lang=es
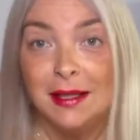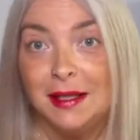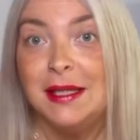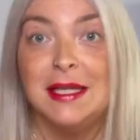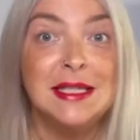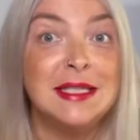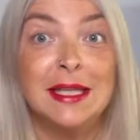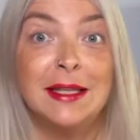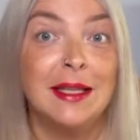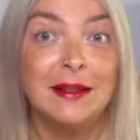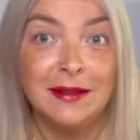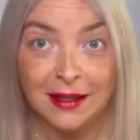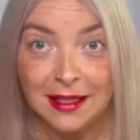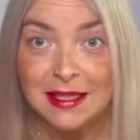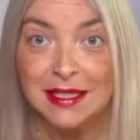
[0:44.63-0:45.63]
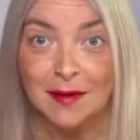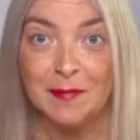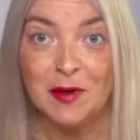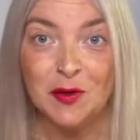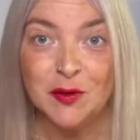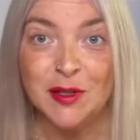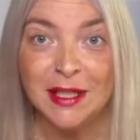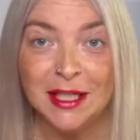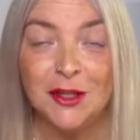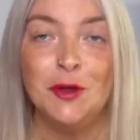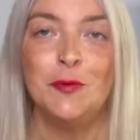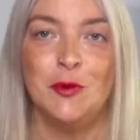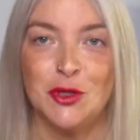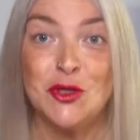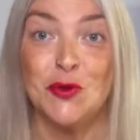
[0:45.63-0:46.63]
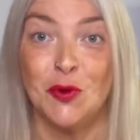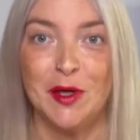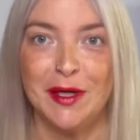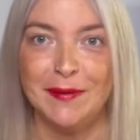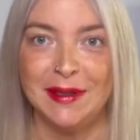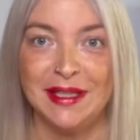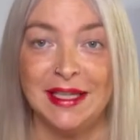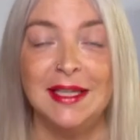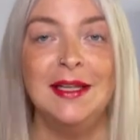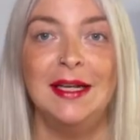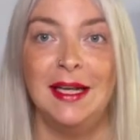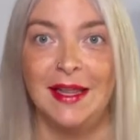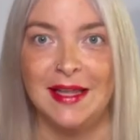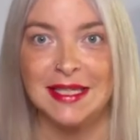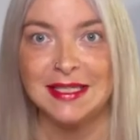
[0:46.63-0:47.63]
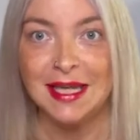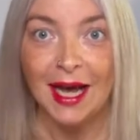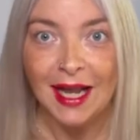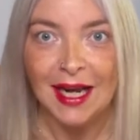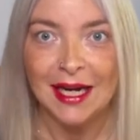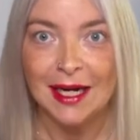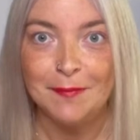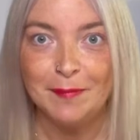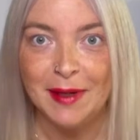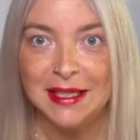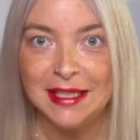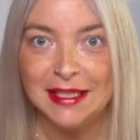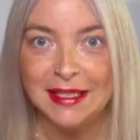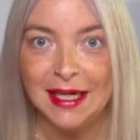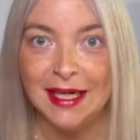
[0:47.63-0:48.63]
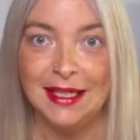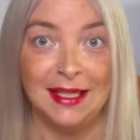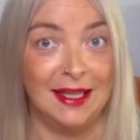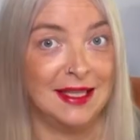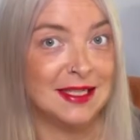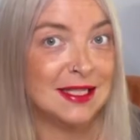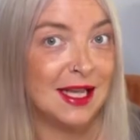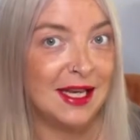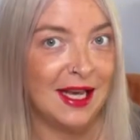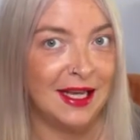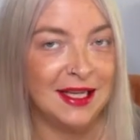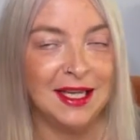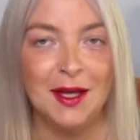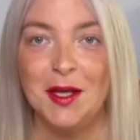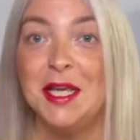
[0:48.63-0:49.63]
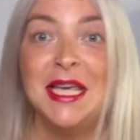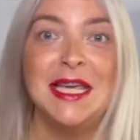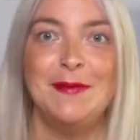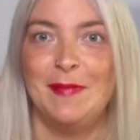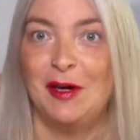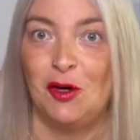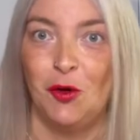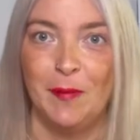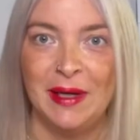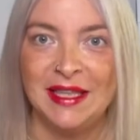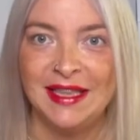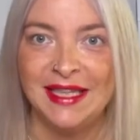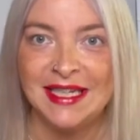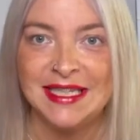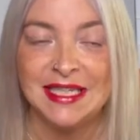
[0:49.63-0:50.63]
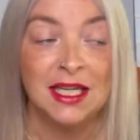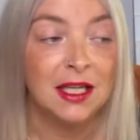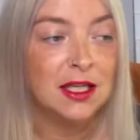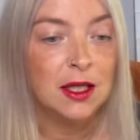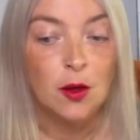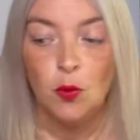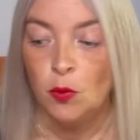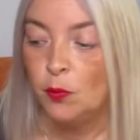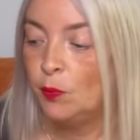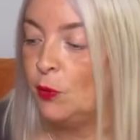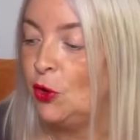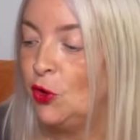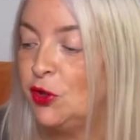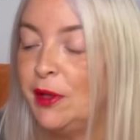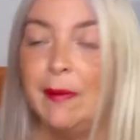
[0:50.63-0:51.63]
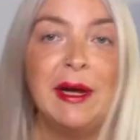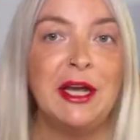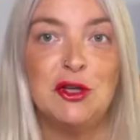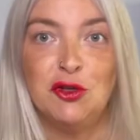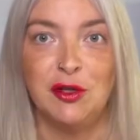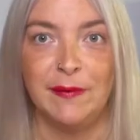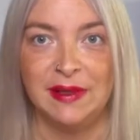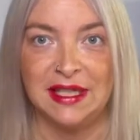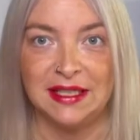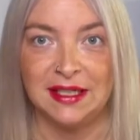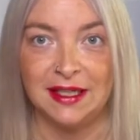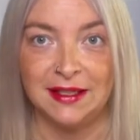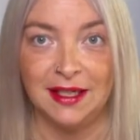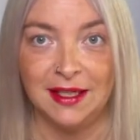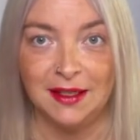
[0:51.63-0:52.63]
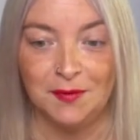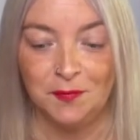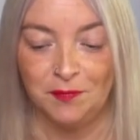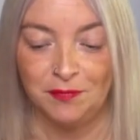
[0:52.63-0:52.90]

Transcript: y si te interesa mi contenido, pues suscríbete, le das a la campanita, le das a like y me comentas pues los temas que yo te vaya a tratar.